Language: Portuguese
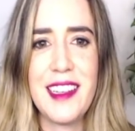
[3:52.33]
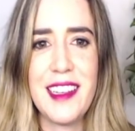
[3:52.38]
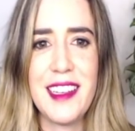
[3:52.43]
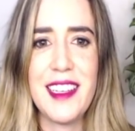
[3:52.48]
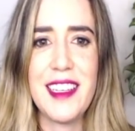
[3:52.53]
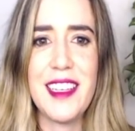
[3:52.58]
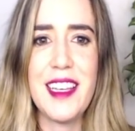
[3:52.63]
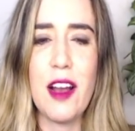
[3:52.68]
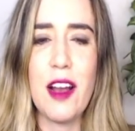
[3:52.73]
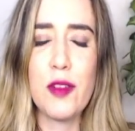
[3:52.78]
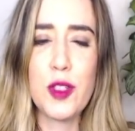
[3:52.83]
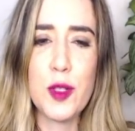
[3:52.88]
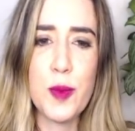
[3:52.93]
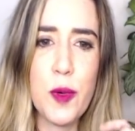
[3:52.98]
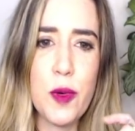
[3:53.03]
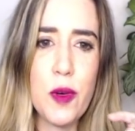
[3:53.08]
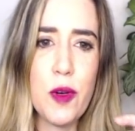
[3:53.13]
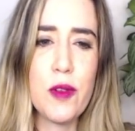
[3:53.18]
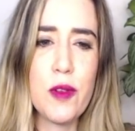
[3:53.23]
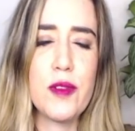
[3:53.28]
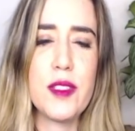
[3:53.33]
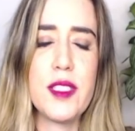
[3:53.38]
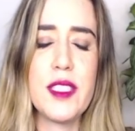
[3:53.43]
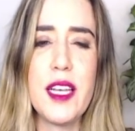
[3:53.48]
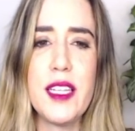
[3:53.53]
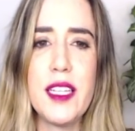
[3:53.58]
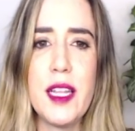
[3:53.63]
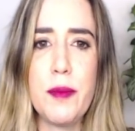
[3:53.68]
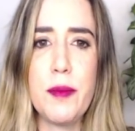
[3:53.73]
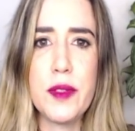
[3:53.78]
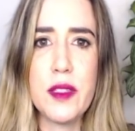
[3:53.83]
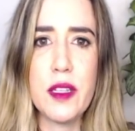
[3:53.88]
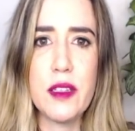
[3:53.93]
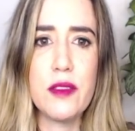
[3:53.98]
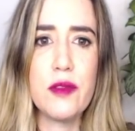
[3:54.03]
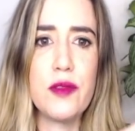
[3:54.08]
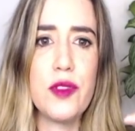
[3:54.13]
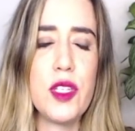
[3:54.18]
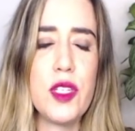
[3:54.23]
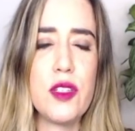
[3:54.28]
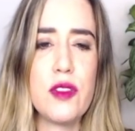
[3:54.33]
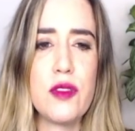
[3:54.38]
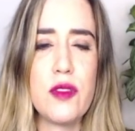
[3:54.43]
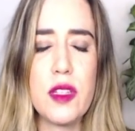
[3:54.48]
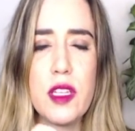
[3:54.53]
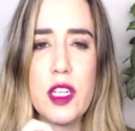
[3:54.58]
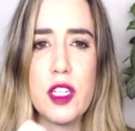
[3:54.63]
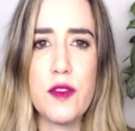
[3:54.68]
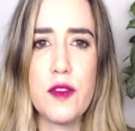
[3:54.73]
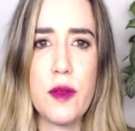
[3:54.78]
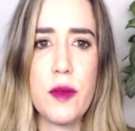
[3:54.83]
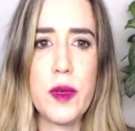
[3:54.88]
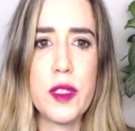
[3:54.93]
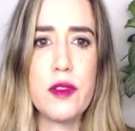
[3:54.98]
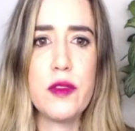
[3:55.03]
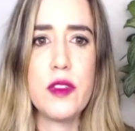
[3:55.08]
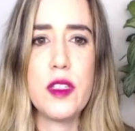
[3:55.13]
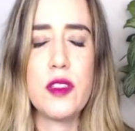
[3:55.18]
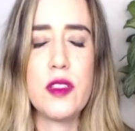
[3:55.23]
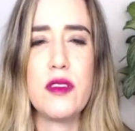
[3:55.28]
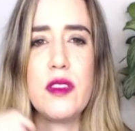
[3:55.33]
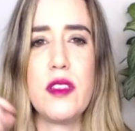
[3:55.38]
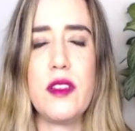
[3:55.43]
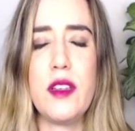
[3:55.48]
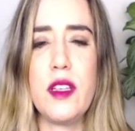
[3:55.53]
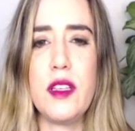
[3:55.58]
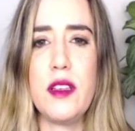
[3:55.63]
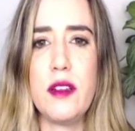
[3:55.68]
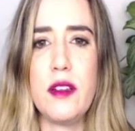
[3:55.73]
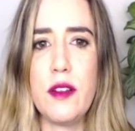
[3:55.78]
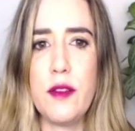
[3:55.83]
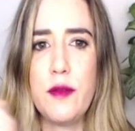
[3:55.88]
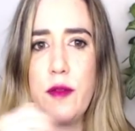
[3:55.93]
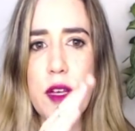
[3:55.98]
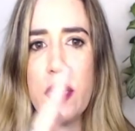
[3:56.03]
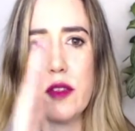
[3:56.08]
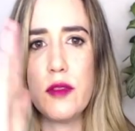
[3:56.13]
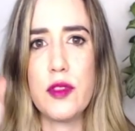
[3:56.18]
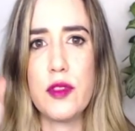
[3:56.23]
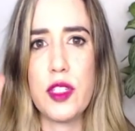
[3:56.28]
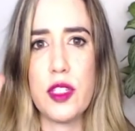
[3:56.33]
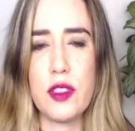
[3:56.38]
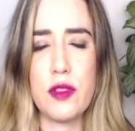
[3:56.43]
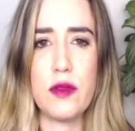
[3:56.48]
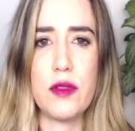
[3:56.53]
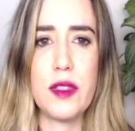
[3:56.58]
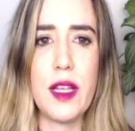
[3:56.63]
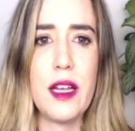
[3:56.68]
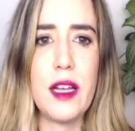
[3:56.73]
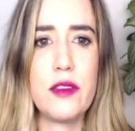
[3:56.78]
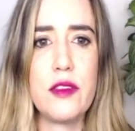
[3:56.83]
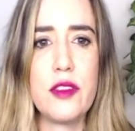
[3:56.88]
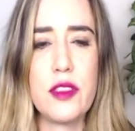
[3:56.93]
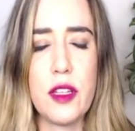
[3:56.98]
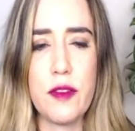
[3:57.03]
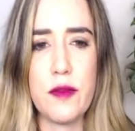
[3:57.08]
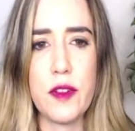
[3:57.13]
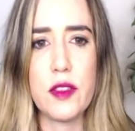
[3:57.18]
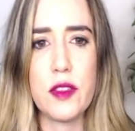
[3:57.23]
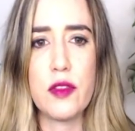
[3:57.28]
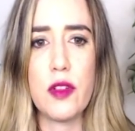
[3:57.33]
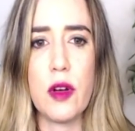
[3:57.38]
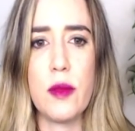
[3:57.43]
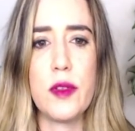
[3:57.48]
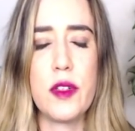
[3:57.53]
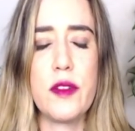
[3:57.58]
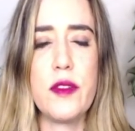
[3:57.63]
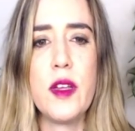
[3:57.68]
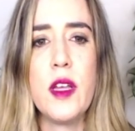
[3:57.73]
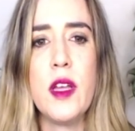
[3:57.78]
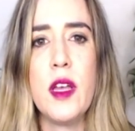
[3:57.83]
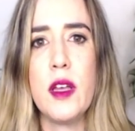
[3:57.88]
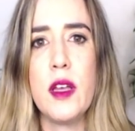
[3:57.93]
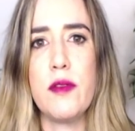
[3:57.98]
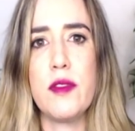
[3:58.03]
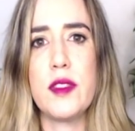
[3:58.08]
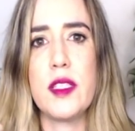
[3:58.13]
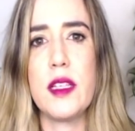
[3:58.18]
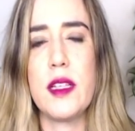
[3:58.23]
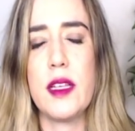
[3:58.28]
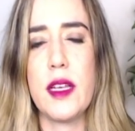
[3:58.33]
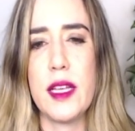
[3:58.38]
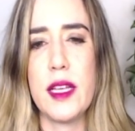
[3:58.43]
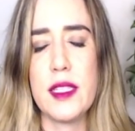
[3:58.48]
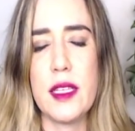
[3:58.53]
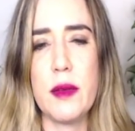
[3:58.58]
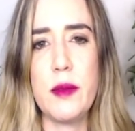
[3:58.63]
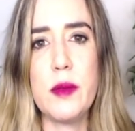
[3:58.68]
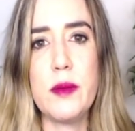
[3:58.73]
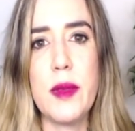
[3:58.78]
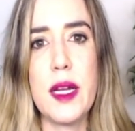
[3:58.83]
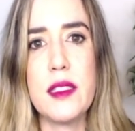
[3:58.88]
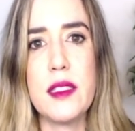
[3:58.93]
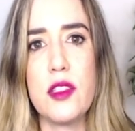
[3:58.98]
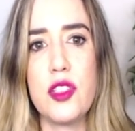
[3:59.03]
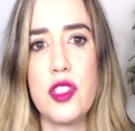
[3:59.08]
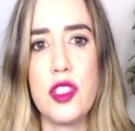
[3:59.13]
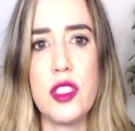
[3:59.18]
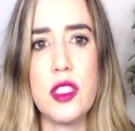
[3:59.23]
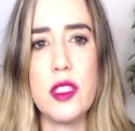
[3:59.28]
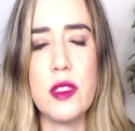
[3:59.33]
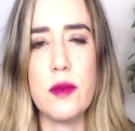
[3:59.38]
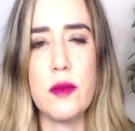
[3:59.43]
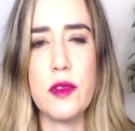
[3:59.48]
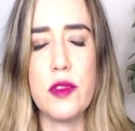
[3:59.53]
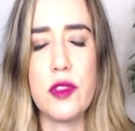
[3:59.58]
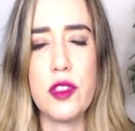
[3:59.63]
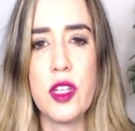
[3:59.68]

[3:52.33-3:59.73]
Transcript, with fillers: e aos poucos ir adaptando isso e transformando isso e, e, vendo os resultados, né? Vendo como que você recebe mais estímulos,